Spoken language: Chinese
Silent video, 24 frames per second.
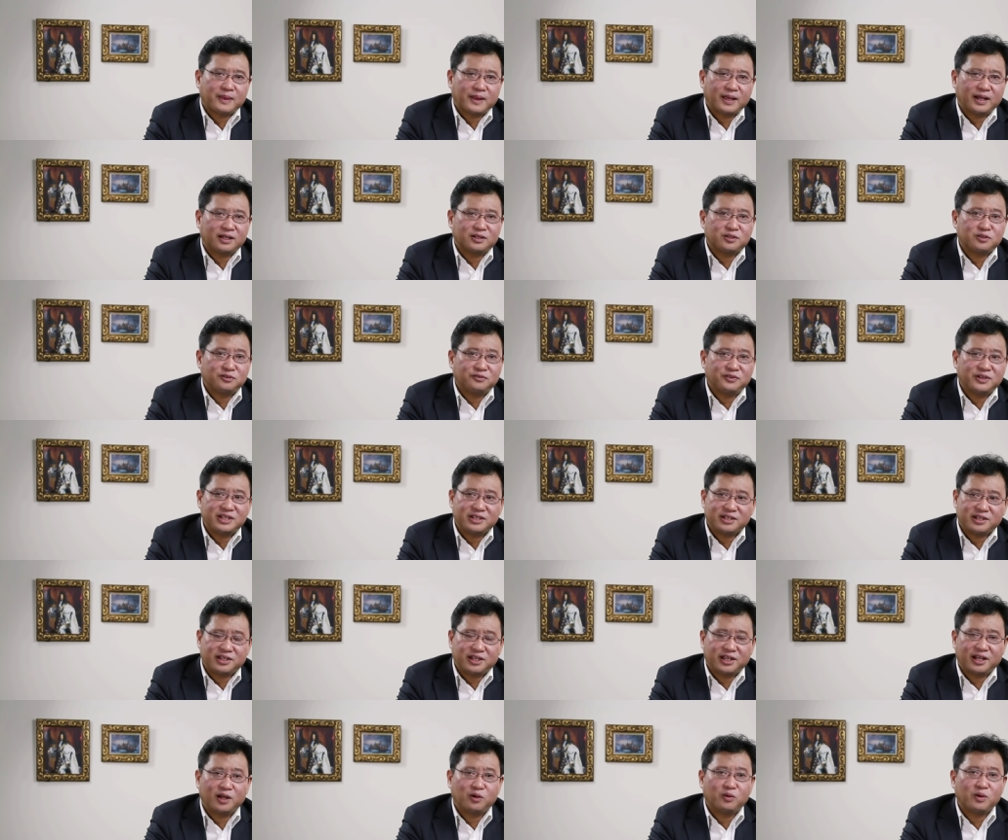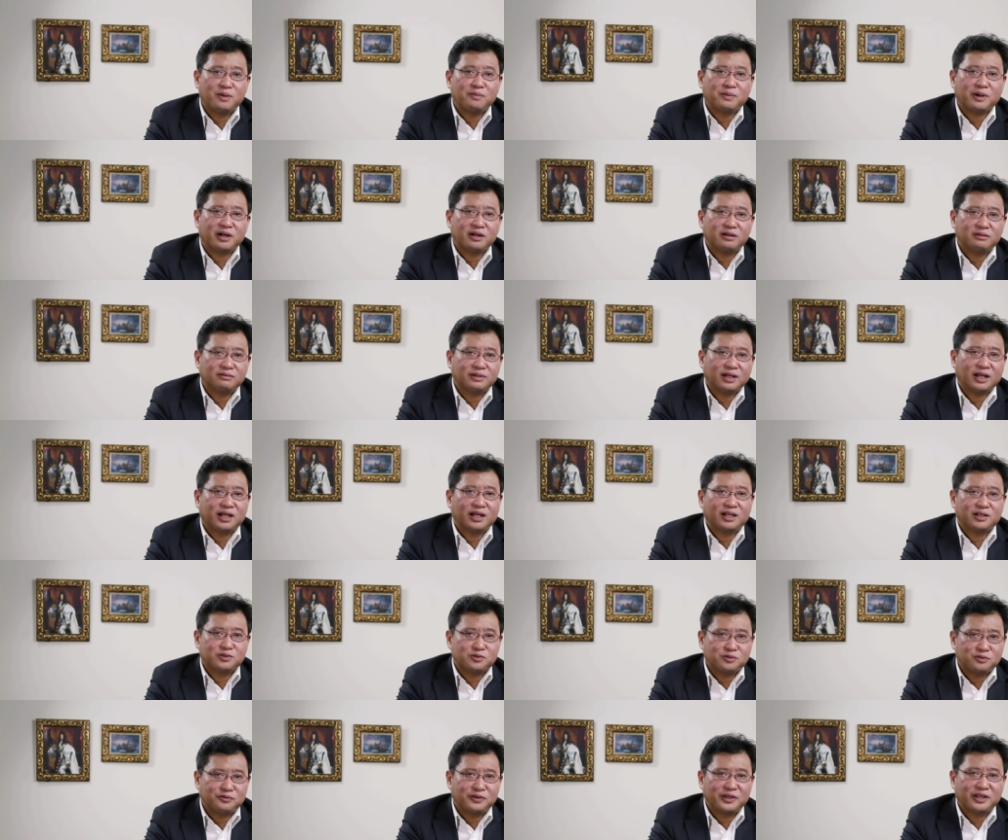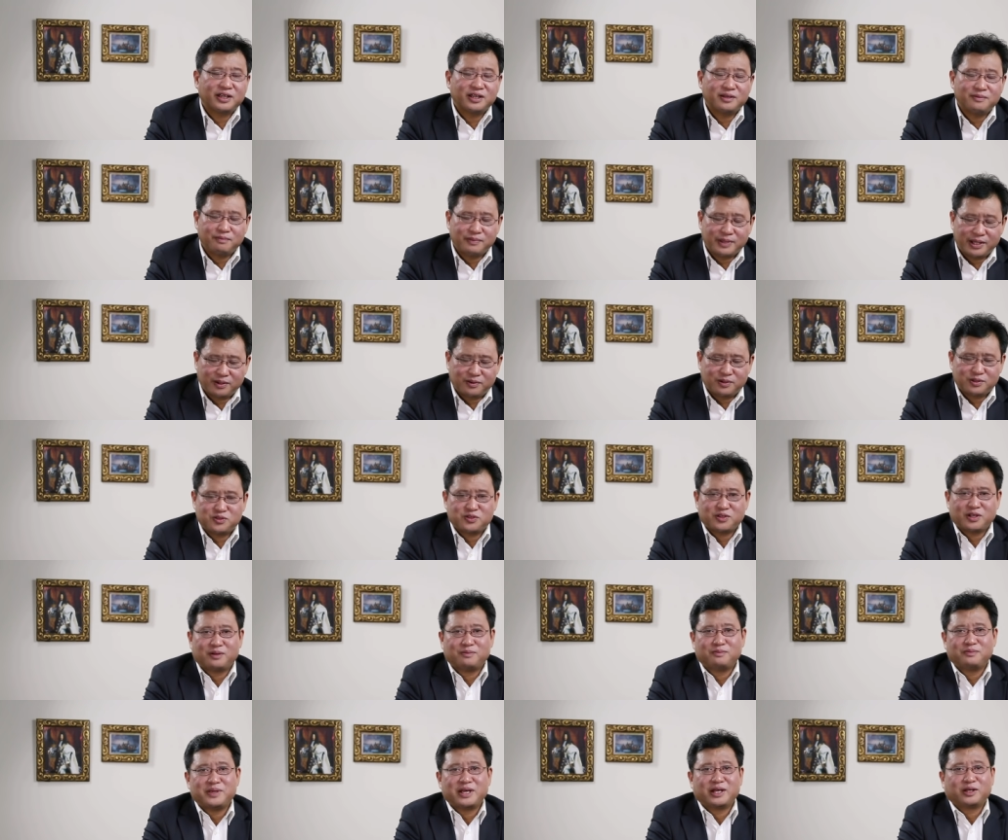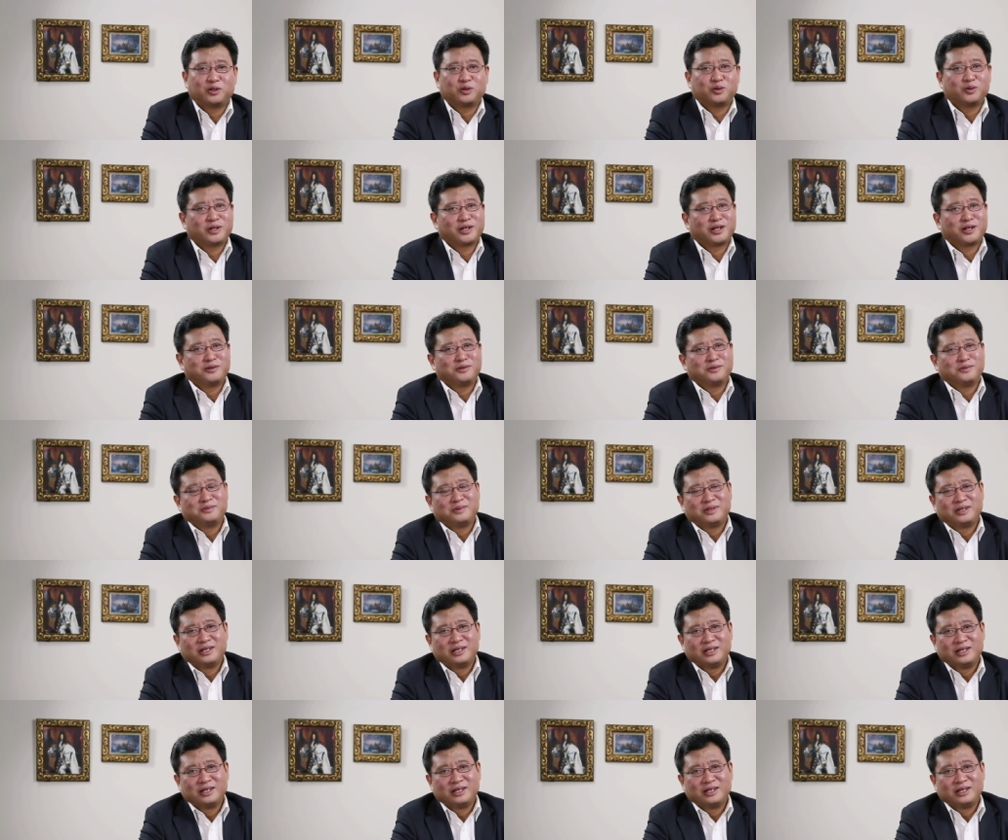啊，除非你的银行关门啊，除非跟美国全面脱钩。